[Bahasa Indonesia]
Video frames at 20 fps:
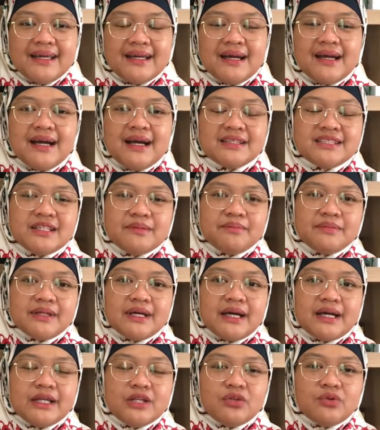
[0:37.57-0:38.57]
Ya, hak
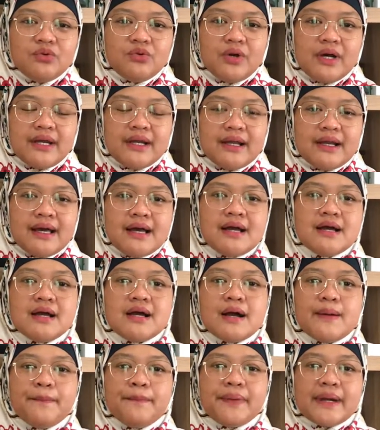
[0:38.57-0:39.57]
cipta itu adalah
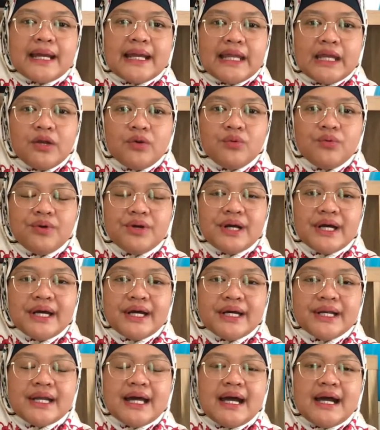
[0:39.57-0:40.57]

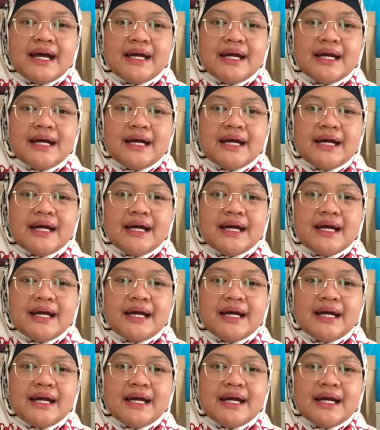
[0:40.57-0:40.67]
perlindungan